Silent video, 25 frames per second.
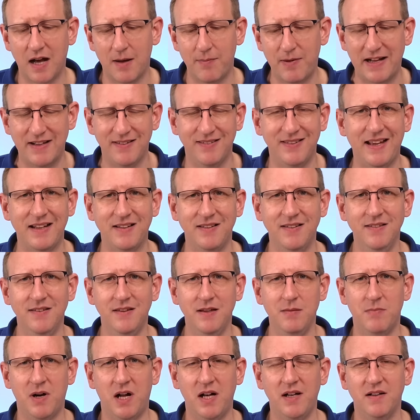aber ersetzen
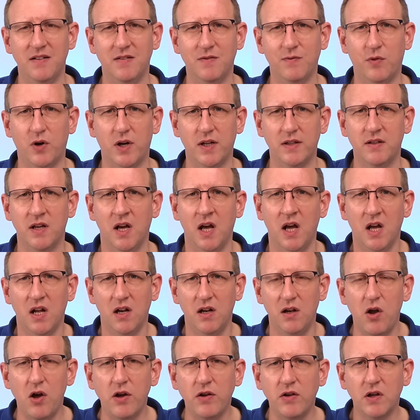Sie mal das Wort
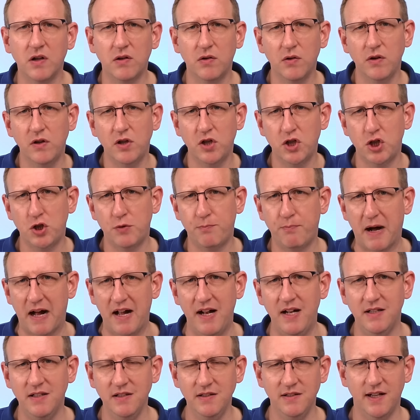Löcher durch
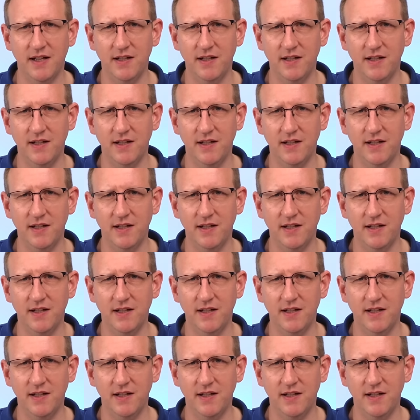Spalten,